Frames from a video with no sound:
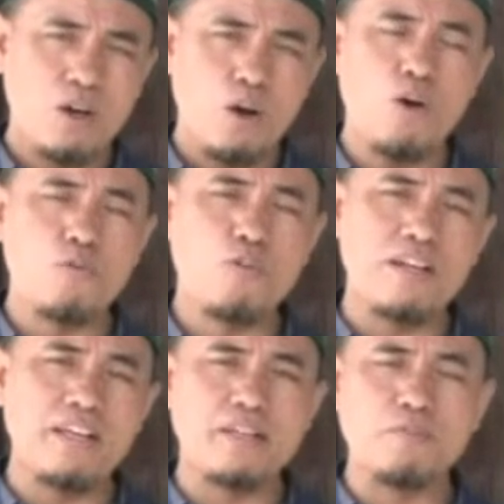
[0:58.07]
خافوا
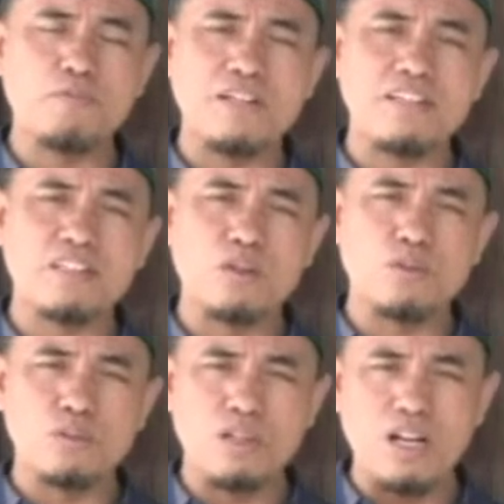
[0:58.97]
عليهم
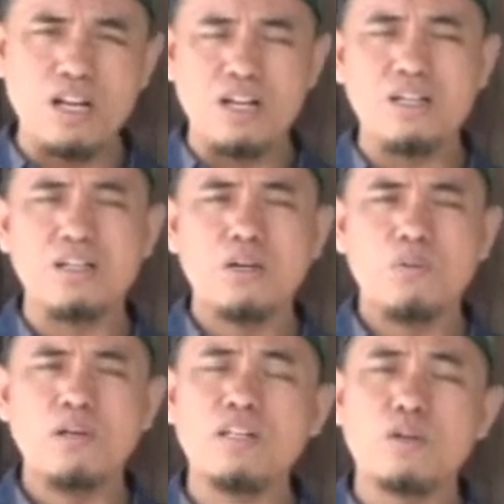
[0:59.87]
فليتقوا الله
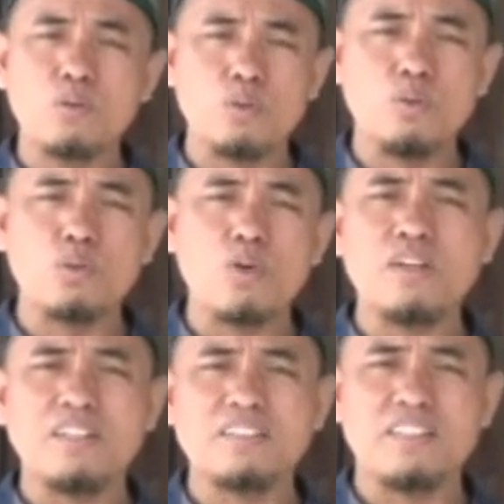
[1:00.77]
وليقولوا
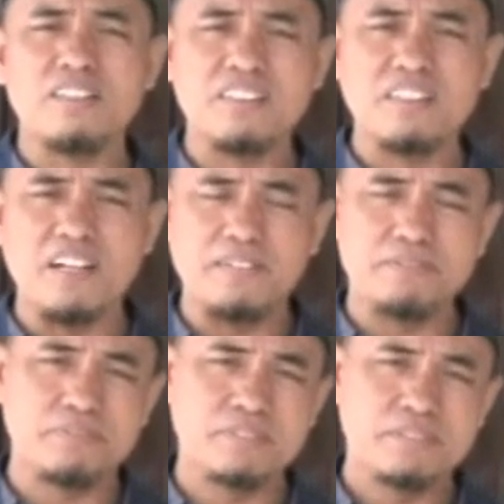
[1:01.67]
قولا سديدا
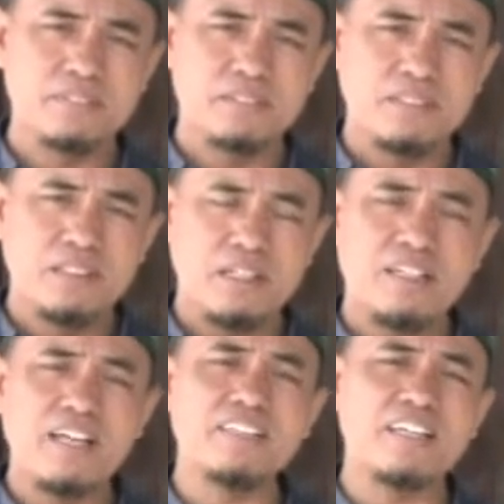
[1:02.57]

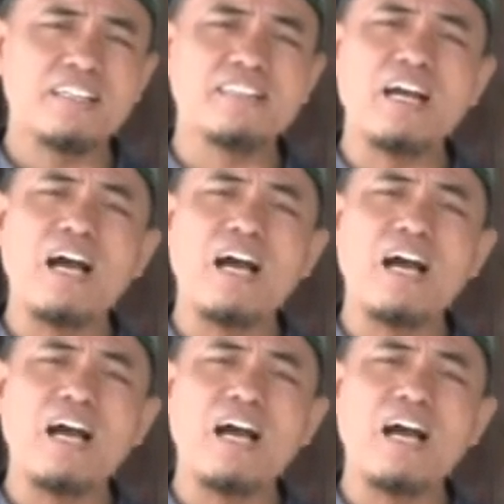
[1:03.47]
Hendaknya kita